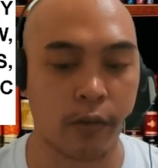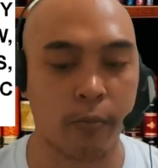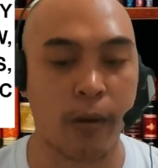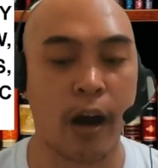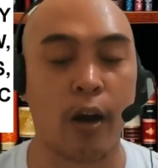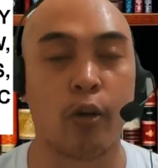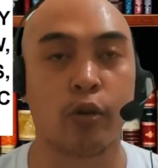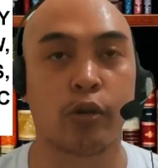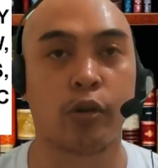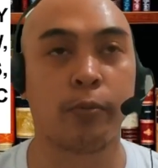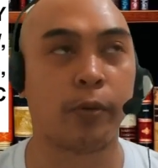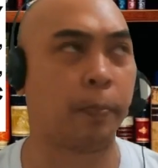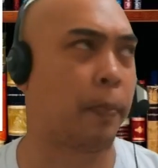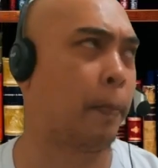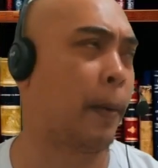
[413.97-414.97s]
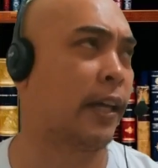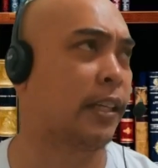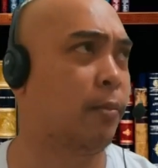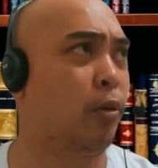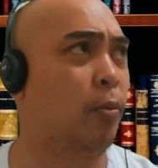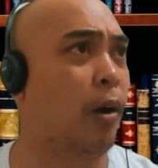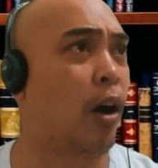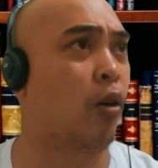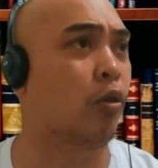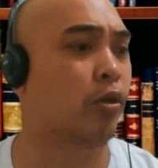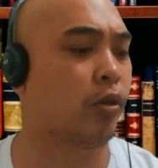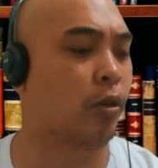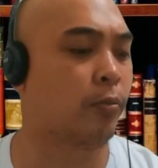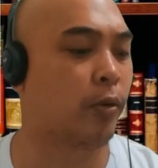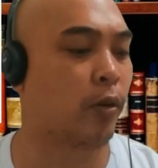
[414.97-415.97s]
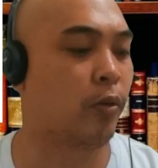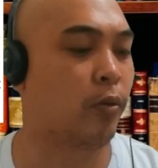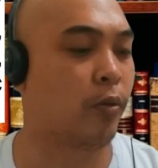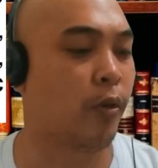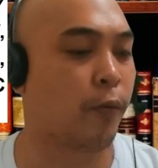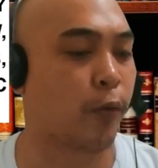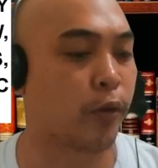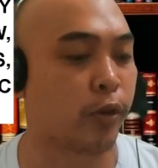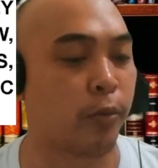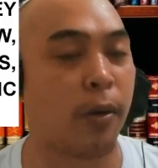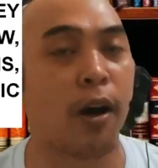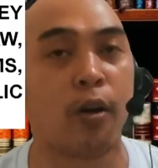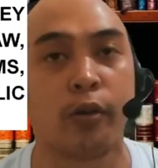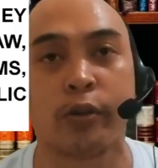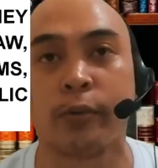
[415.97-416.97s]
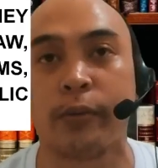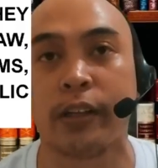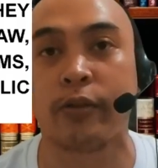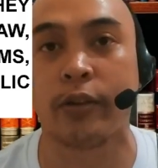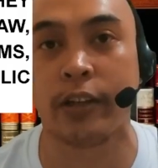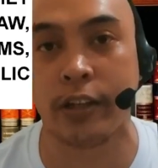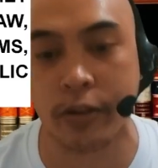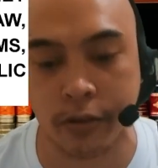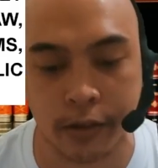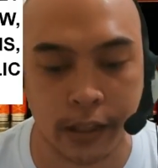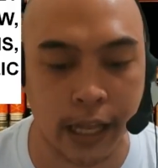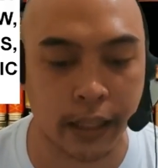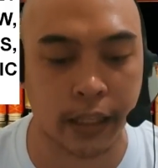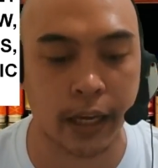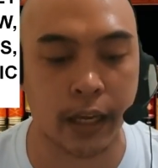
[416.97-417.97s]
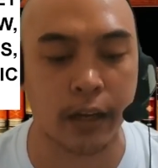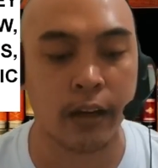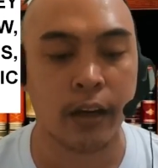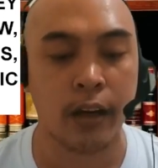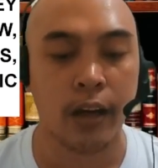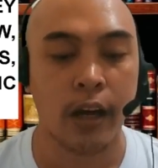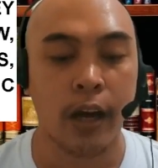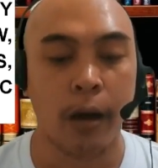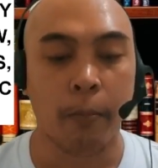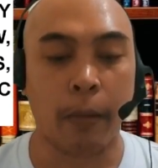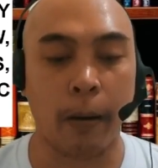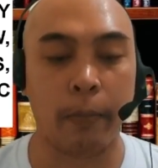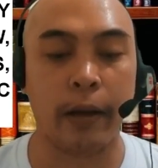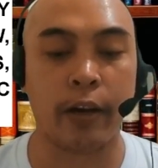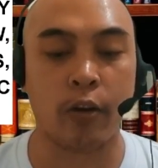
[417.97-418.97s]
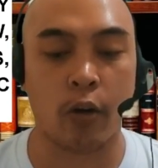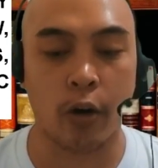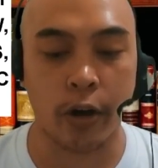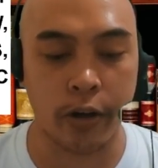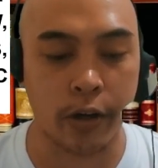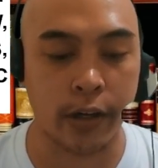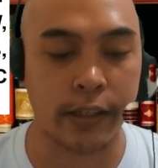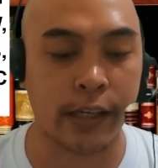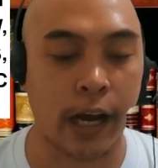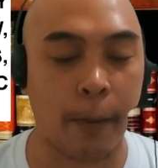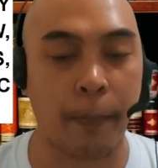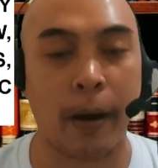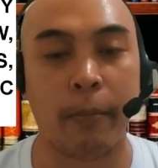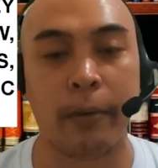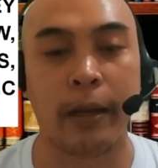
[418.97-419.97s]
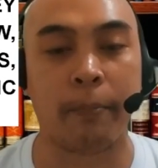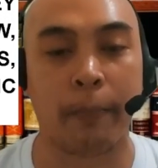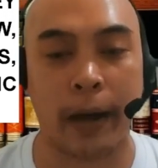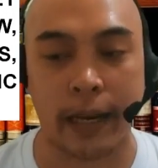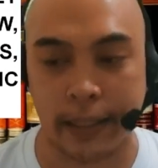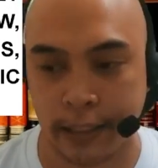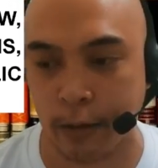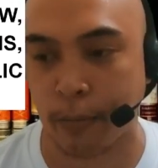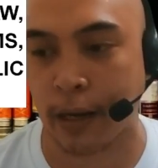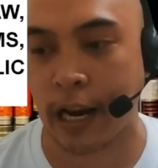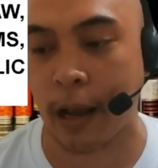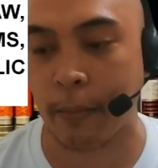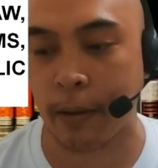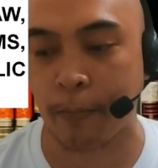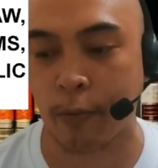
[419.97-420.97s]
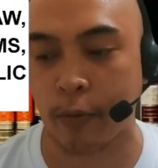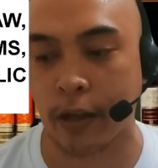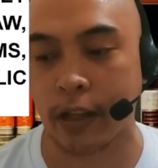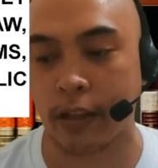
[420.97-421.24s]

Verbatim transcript: Yung mga customs, if possible, mga customs, yung, of course, yung mga customs and traditions natin, Public order at saka public policy, marami po yan,